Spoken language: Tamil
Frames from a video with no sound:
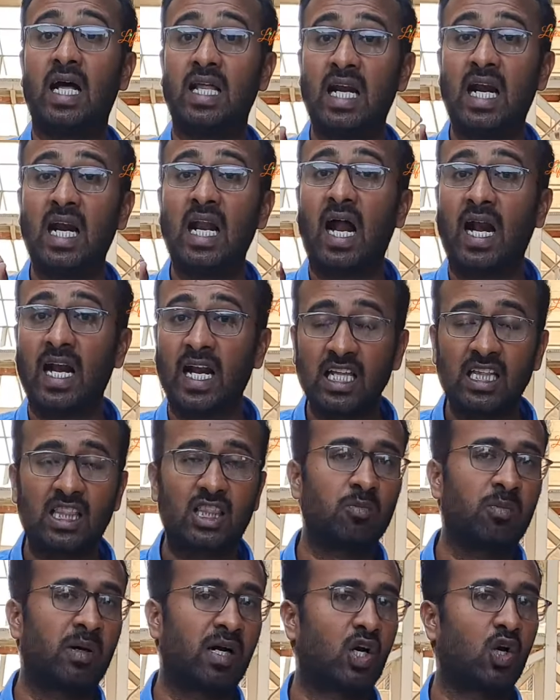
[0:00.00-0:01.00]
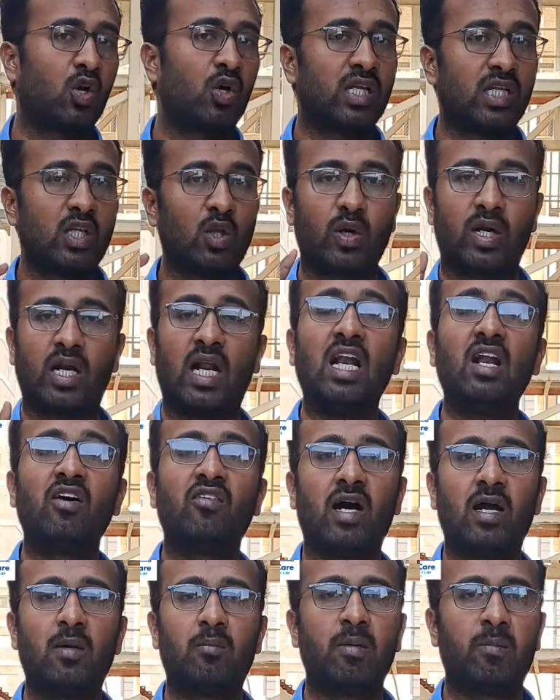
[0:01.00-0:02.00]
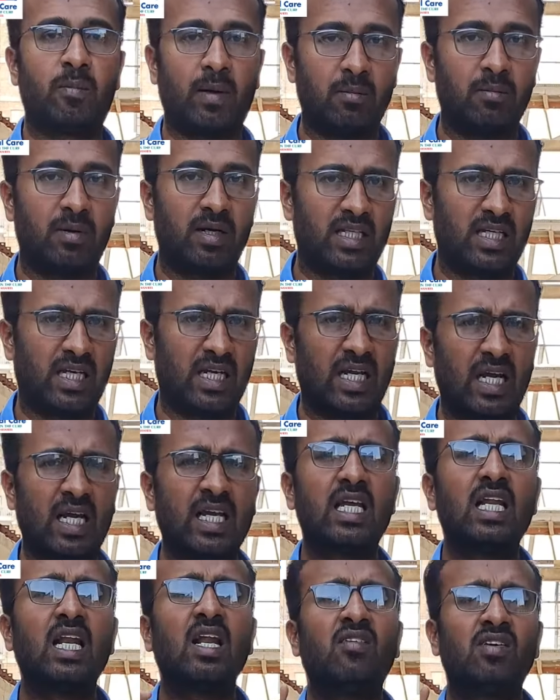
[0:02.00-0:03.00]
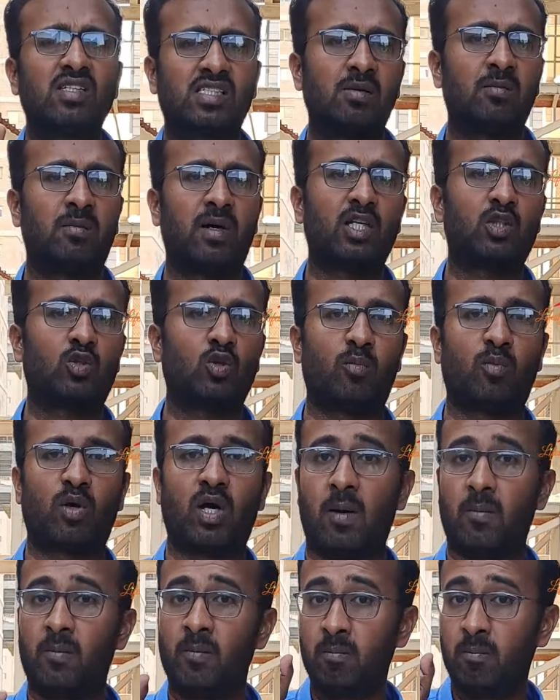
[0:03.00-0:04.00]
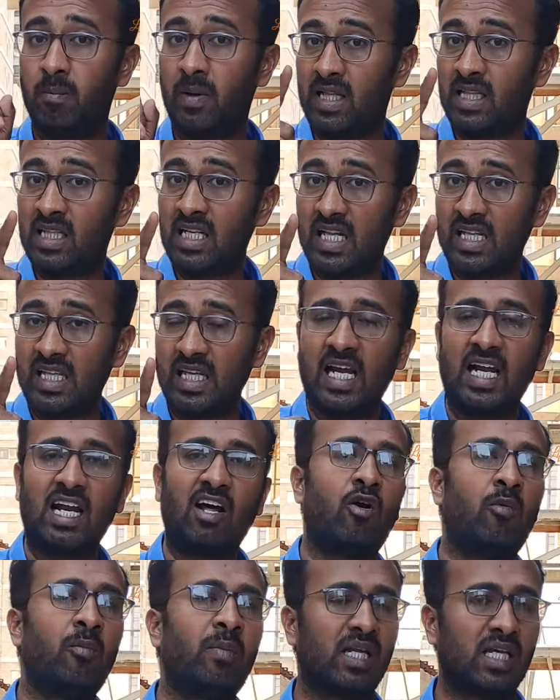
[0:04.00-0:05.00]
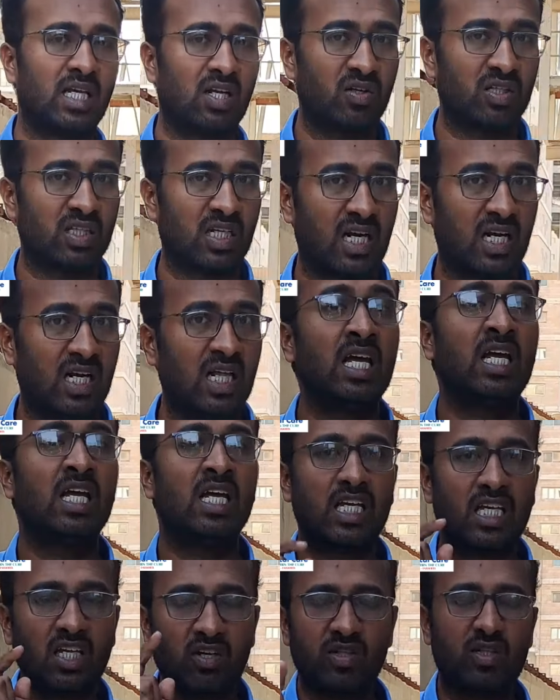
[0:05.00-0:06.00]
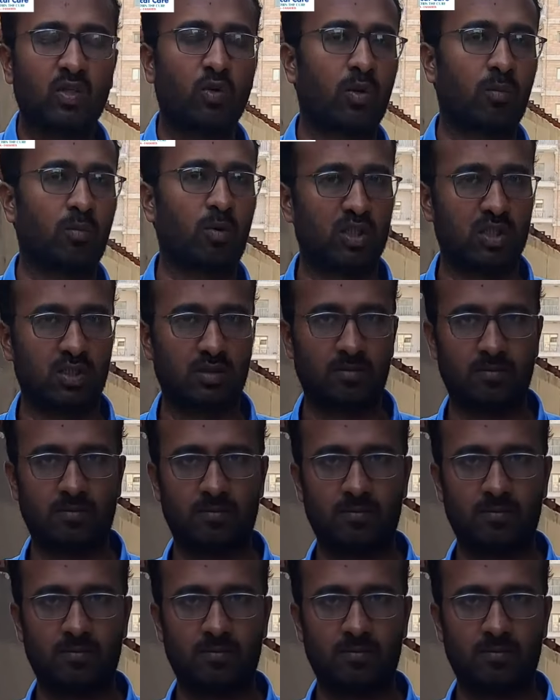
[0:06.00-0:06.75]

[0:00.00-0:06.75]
அதனால அனைத்து மக்களும் இந்த ஒரு நல்ல வாய்ப்பை பயன்படுத்திக்கிறீங்க இலவச மருத்துவ முகாம் மறந்துடாதீங்க நவம்பர் இருபத்தி ரெண்டு இருபத்தி ஒன்பது